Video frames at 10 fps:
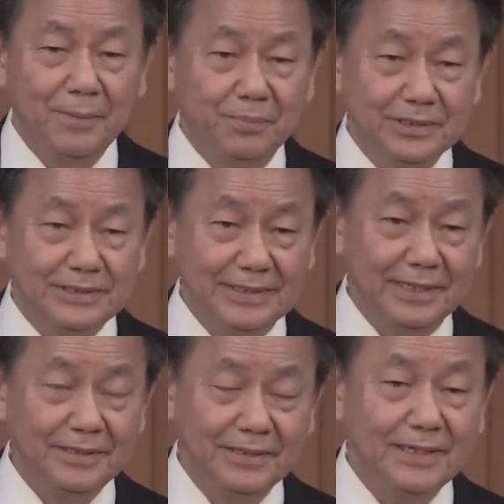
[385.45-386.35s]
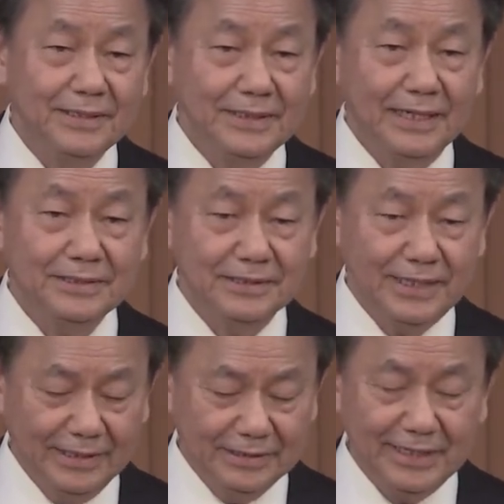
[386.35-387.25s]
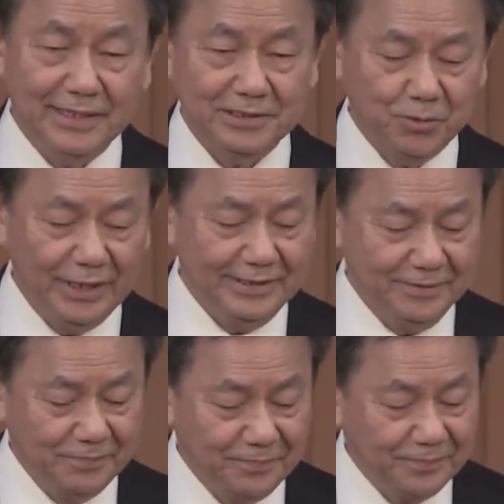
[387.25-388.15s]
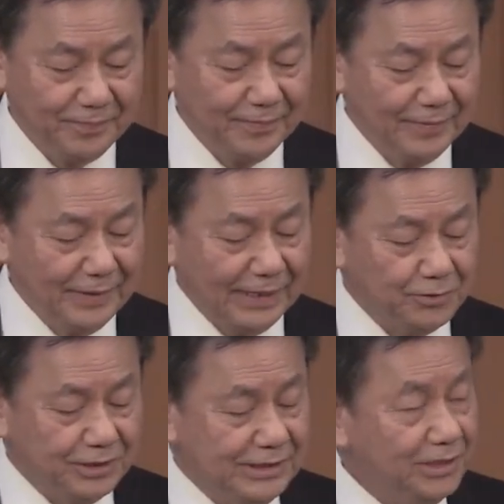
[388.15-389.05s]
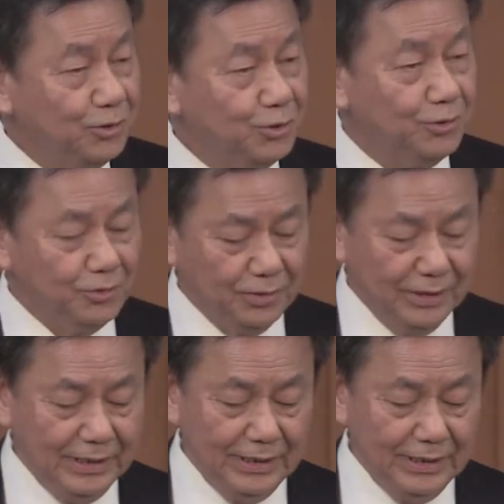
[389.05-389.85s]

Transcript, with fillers: 不是人，乃是他的价值观念。”他说：“基督徒